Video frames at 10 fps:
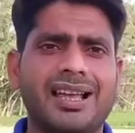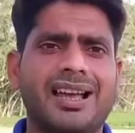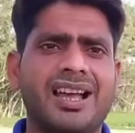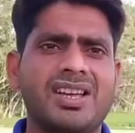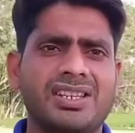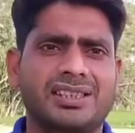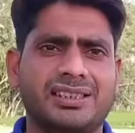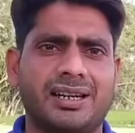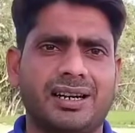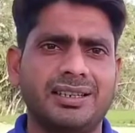गया है ईद
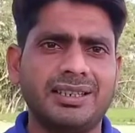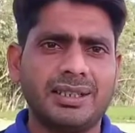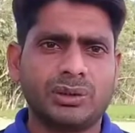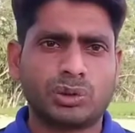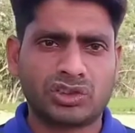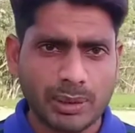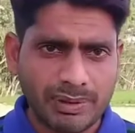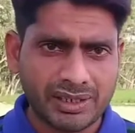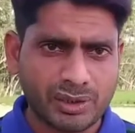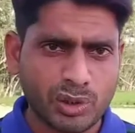का तो
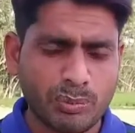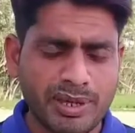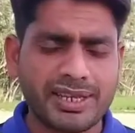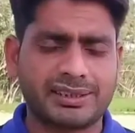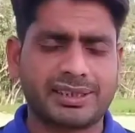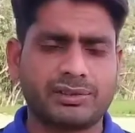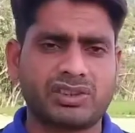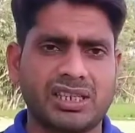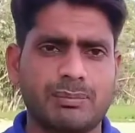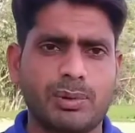सभी को मेरी तरफ
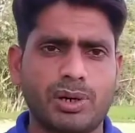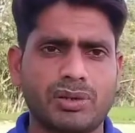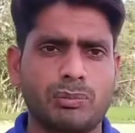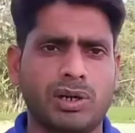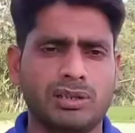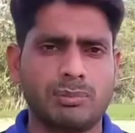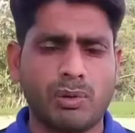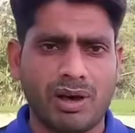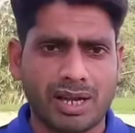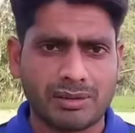से बहुत बहुत
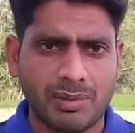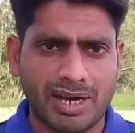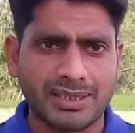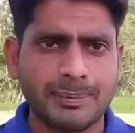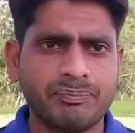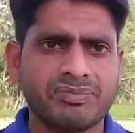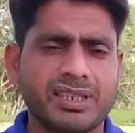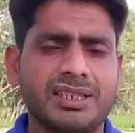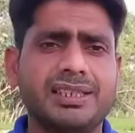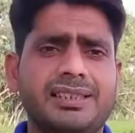मुबारकबाद
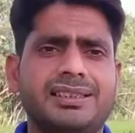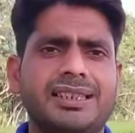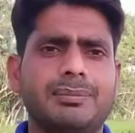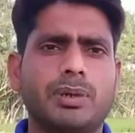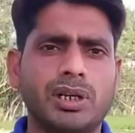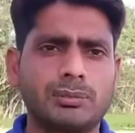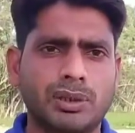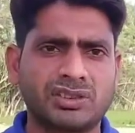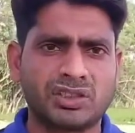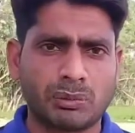ईद की बहुत
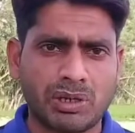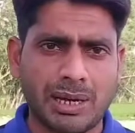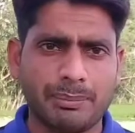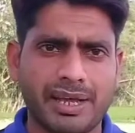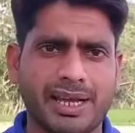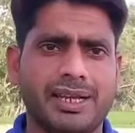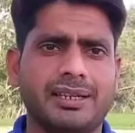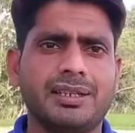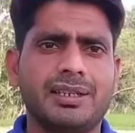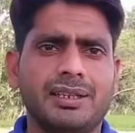बहुत शुभकामनाएं
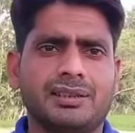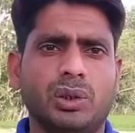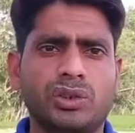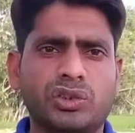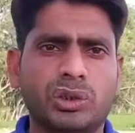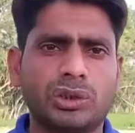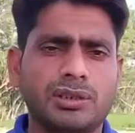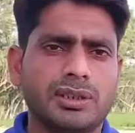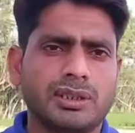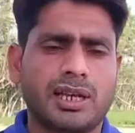दोस्तों
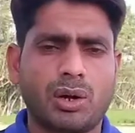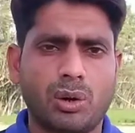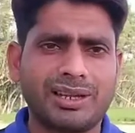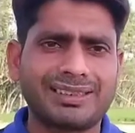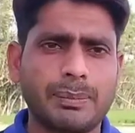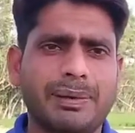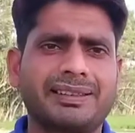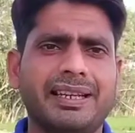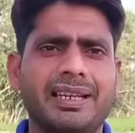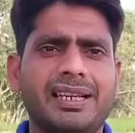कोरोना से
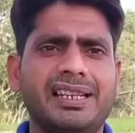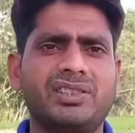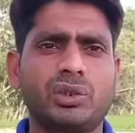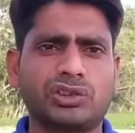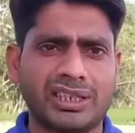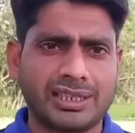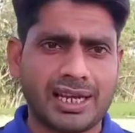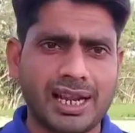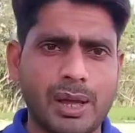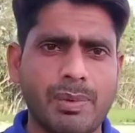बचने के लिए जो
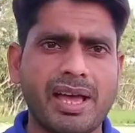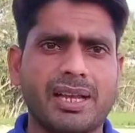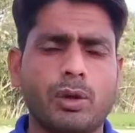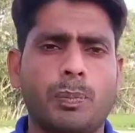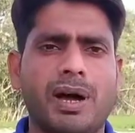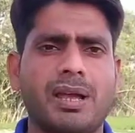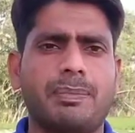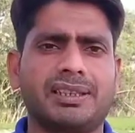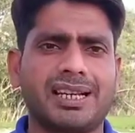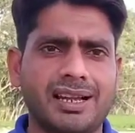सरकार हमारे उपाय
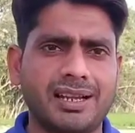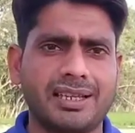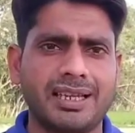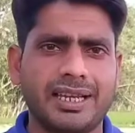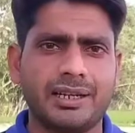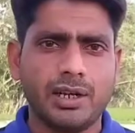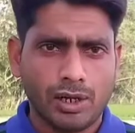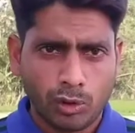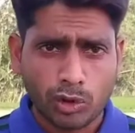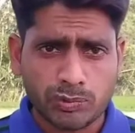बता रही है
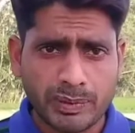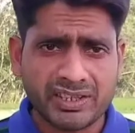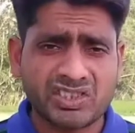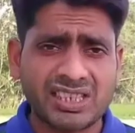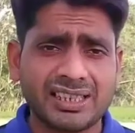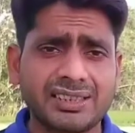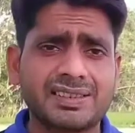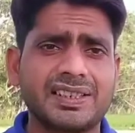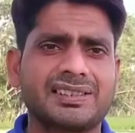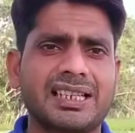उस पर ज़्यादा
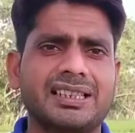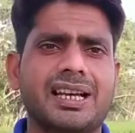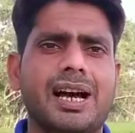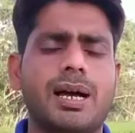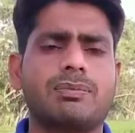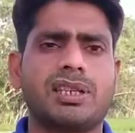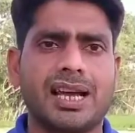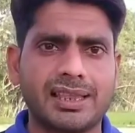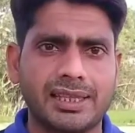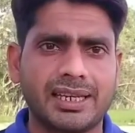से ज़्यादा आप
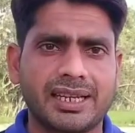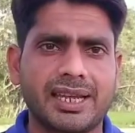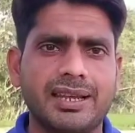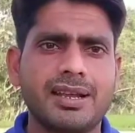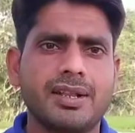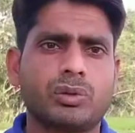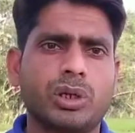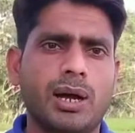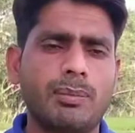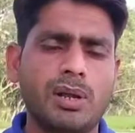ध्यान देंगे
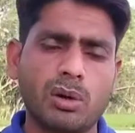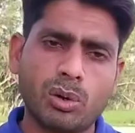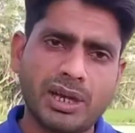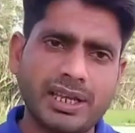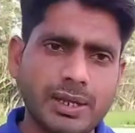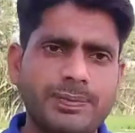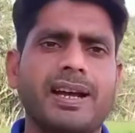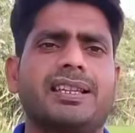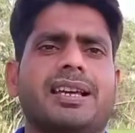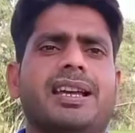तो हम लोगों का ही
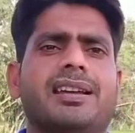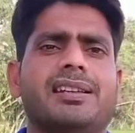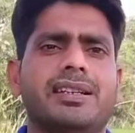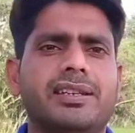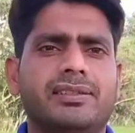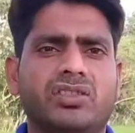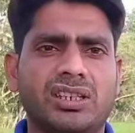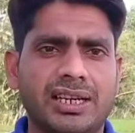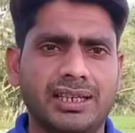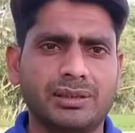फ़ायदा है
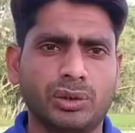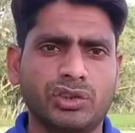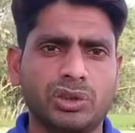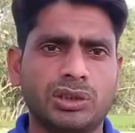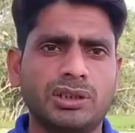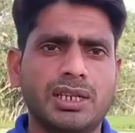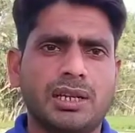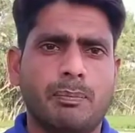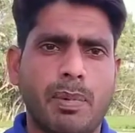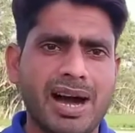जी हाँ दोस्तों
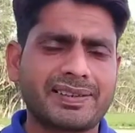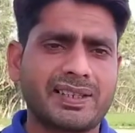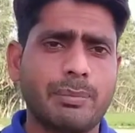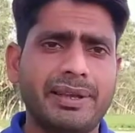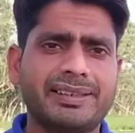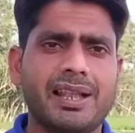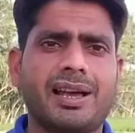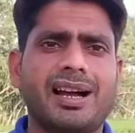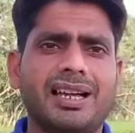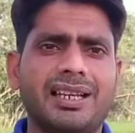मास्क हमेशा
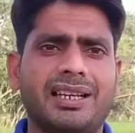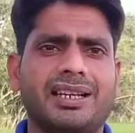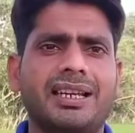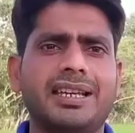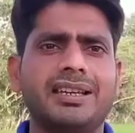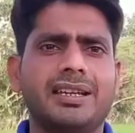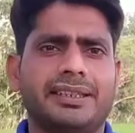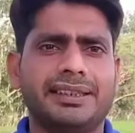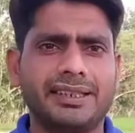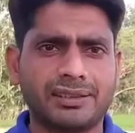लगा के रखें
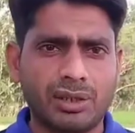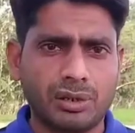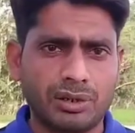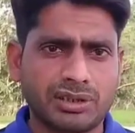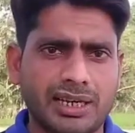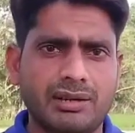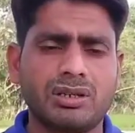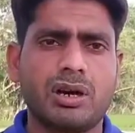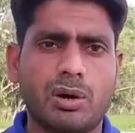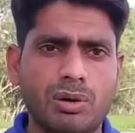ये जो
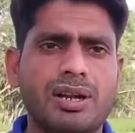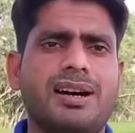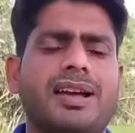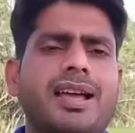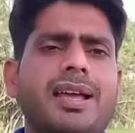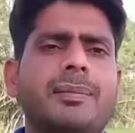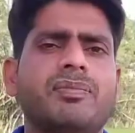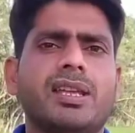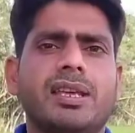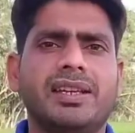लॉकडाउन हो रहा है
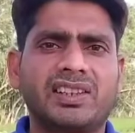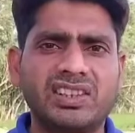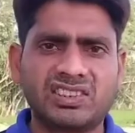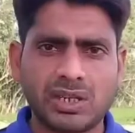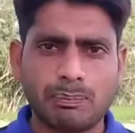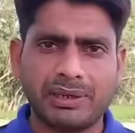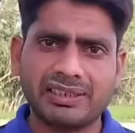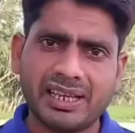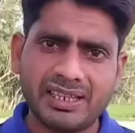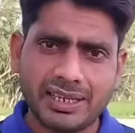इसकी सिर्फ
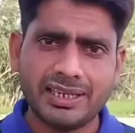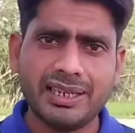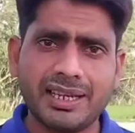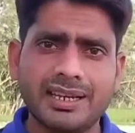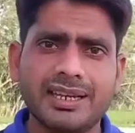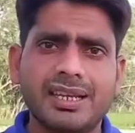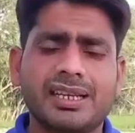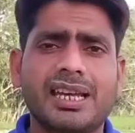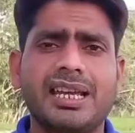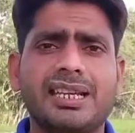वजह यही है
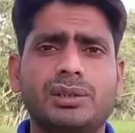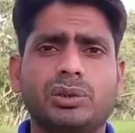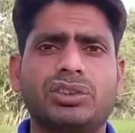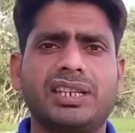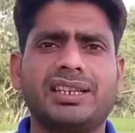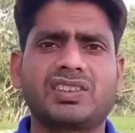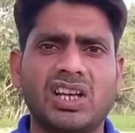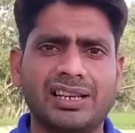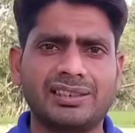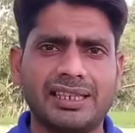कि एक दूसरे की
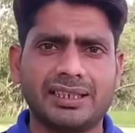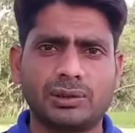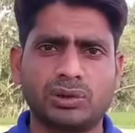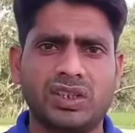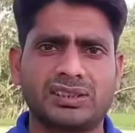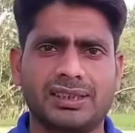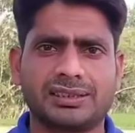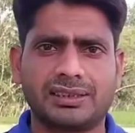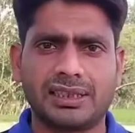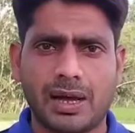सांस एक दूसरे
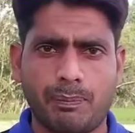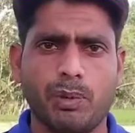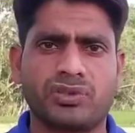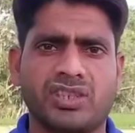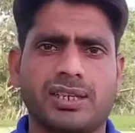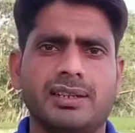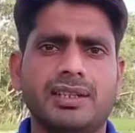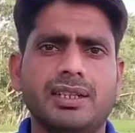तक ना पहुँचे